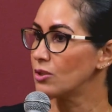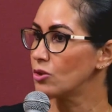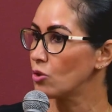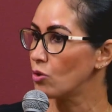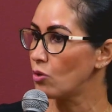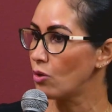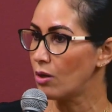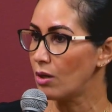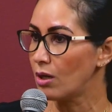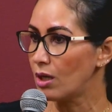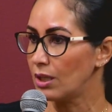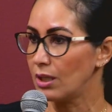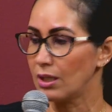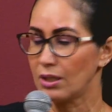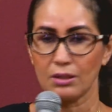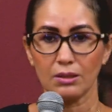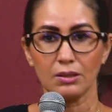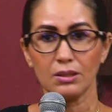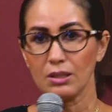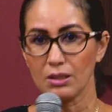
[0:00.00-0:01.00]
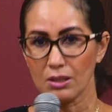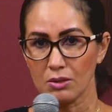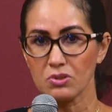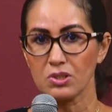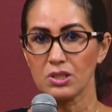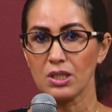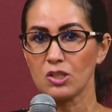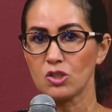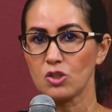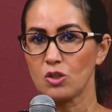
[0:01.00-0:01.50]
escolha, que não
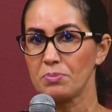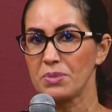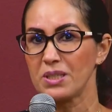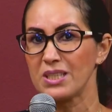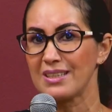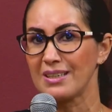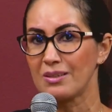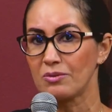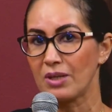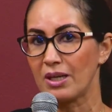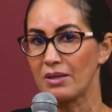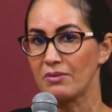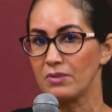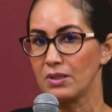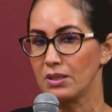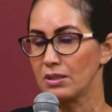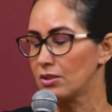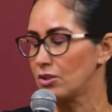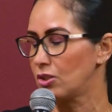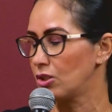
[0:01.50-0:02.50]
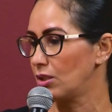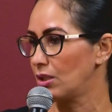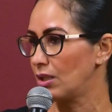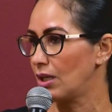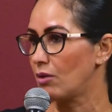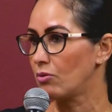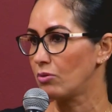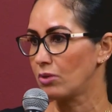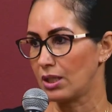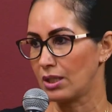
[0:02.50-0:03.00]
seja opção na vida
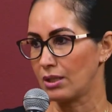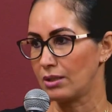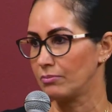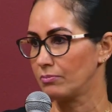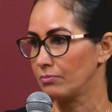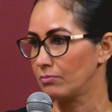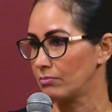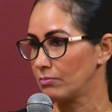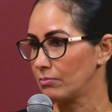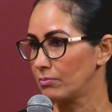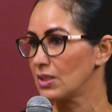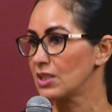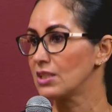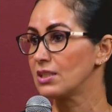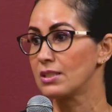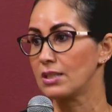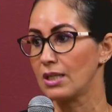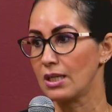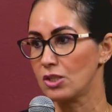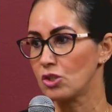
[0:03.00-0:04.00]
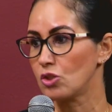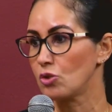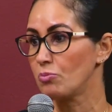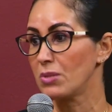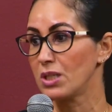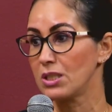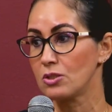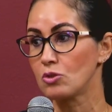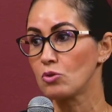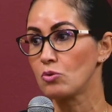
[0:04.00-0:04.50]
de alguém, seja
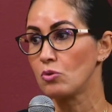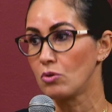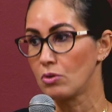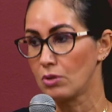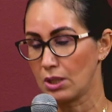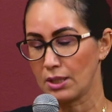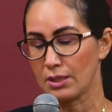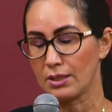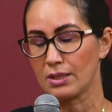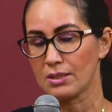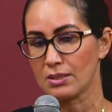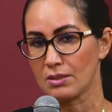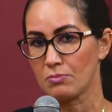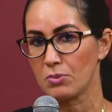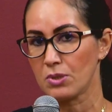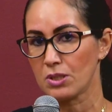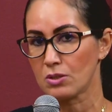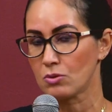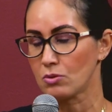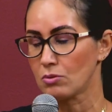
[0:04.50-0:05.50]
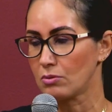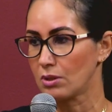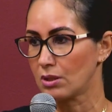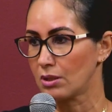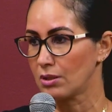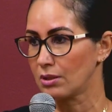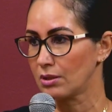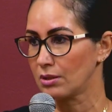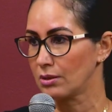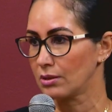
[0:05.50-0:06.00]
uma escolha dessa
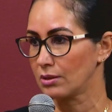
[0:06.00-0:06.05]
pessoa.